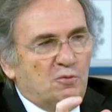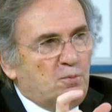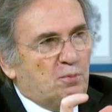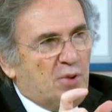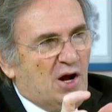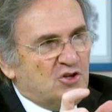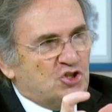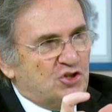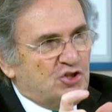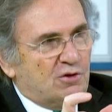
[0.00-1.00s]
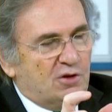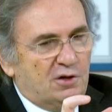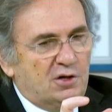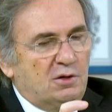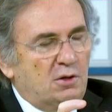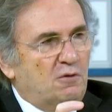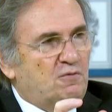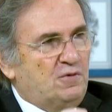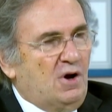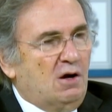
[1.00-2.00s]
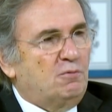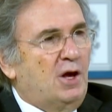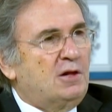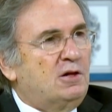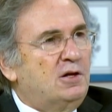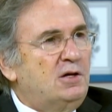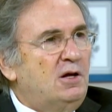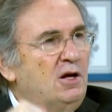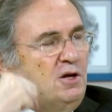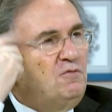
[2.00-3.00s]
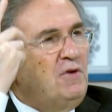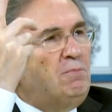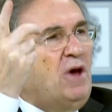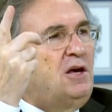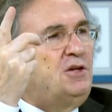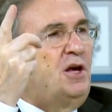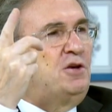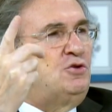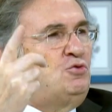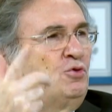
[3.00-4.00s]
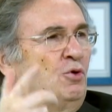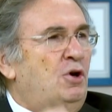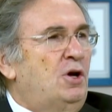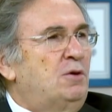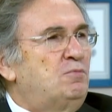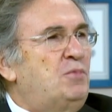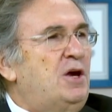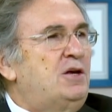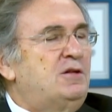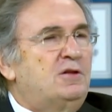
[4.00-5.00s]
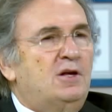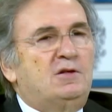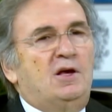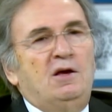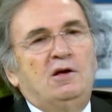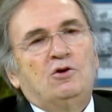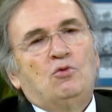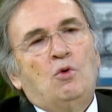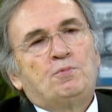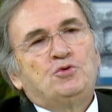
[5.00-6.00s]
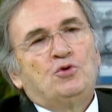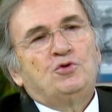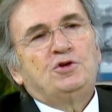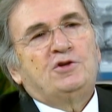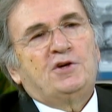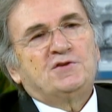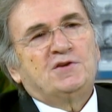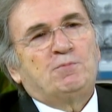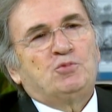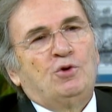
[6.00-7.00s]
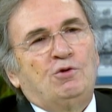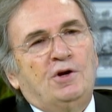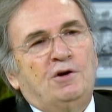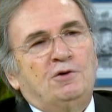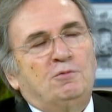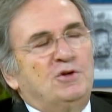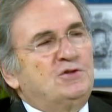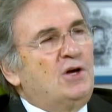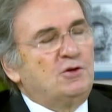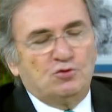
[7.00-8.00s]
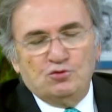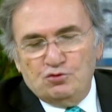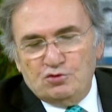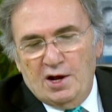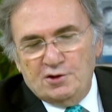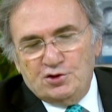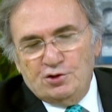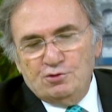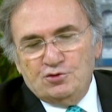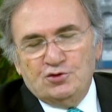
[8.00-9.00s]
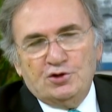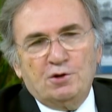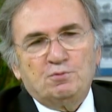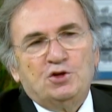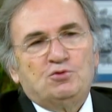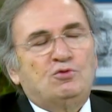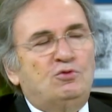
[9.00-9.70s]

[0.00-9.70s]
parçacıkları, fragmentleri ve beyine gidiyor beyinde de opioid reseptörlerini. Mesela çocuk ders çalışacak bir türlü